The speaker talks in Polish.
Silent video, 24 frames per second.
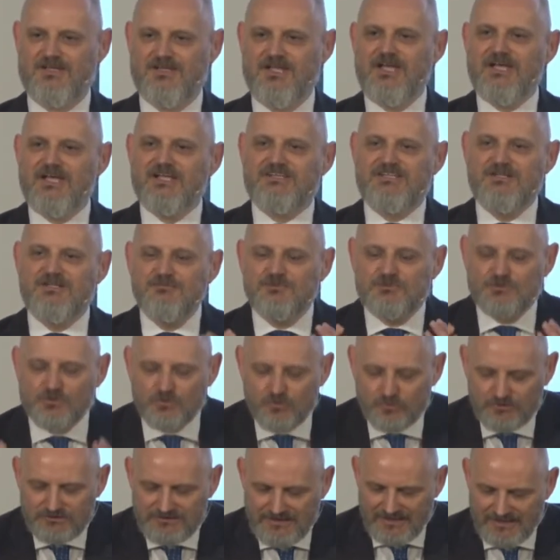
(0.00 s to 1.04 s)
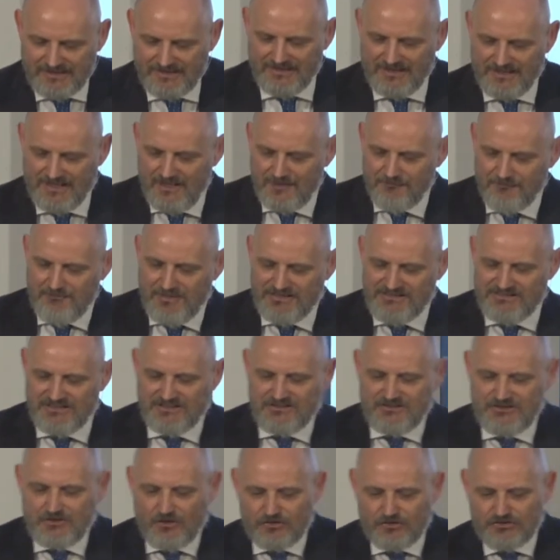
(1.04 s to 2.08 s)
Tym trudniej będzie
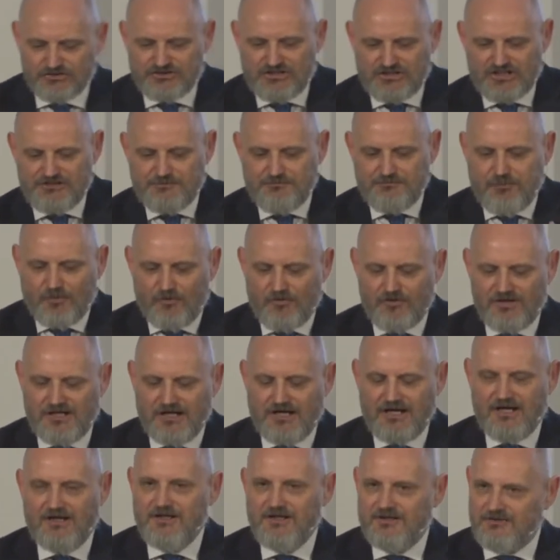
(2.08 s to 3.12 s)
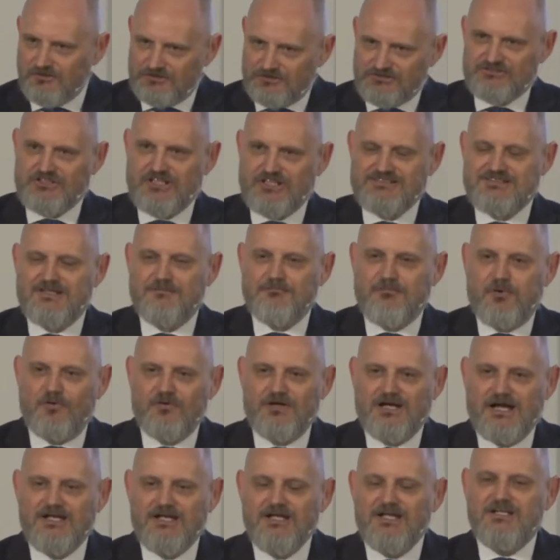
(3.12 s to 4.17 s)
dostrzec Boga, dostrzec Boga
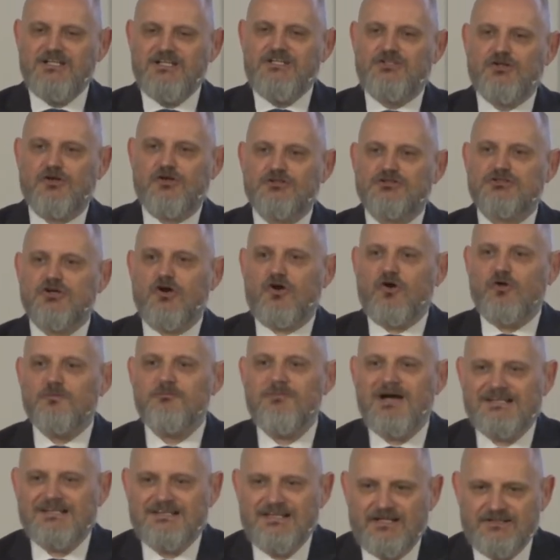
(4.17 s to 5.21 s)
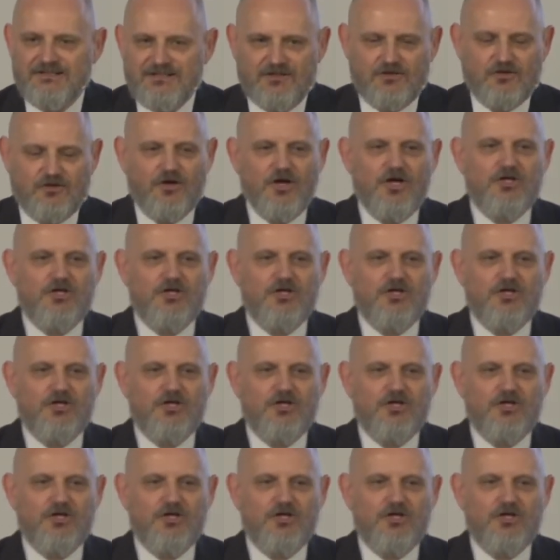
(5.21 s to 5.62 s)
i to, co On ma dla niego,